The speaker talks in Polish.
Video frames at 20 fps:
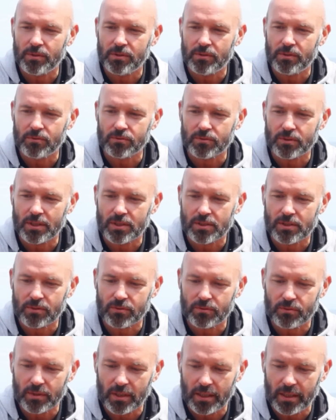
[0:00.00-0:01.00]
będą rzeczy,
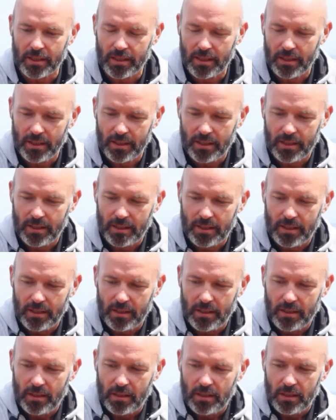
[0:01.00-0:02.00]
które,
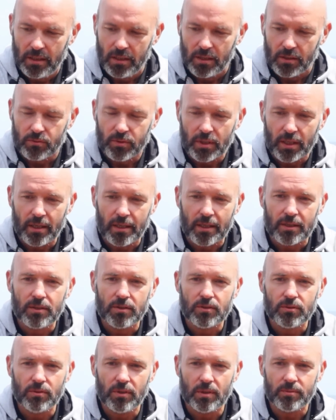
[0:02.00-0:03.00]
które
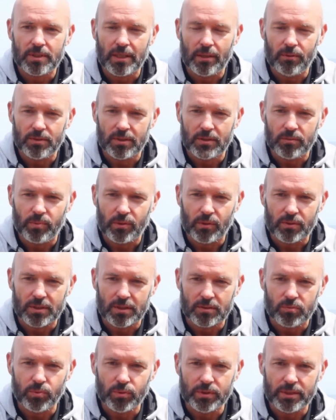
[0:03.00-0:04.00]
charakteryzują cały ten
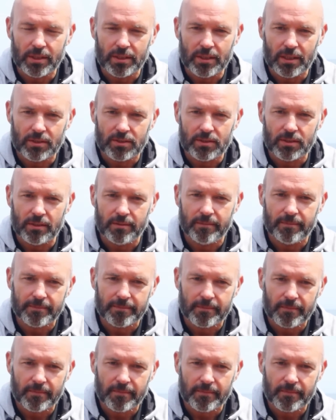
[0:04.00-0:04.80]
proces budzenia się.